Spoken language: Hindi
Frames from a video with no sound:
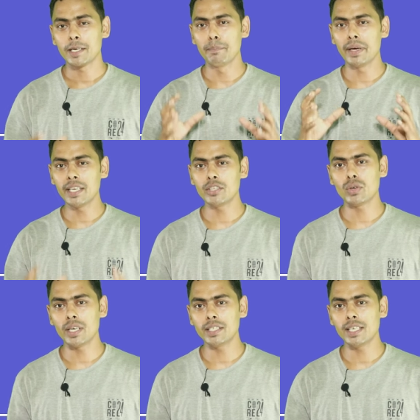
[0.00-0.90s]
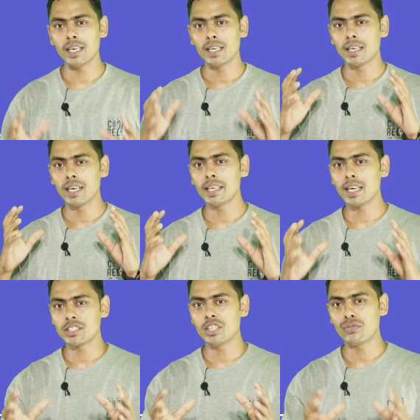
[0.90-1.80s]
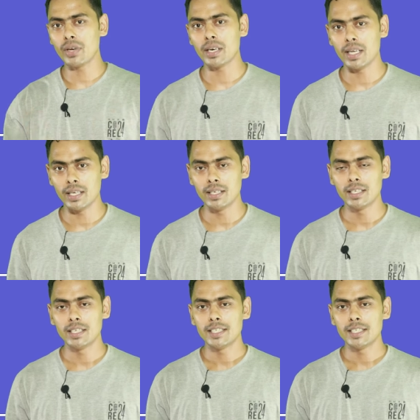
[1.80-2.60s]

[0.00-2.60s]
कि मैंने जो है ये लाइक अचीव करना है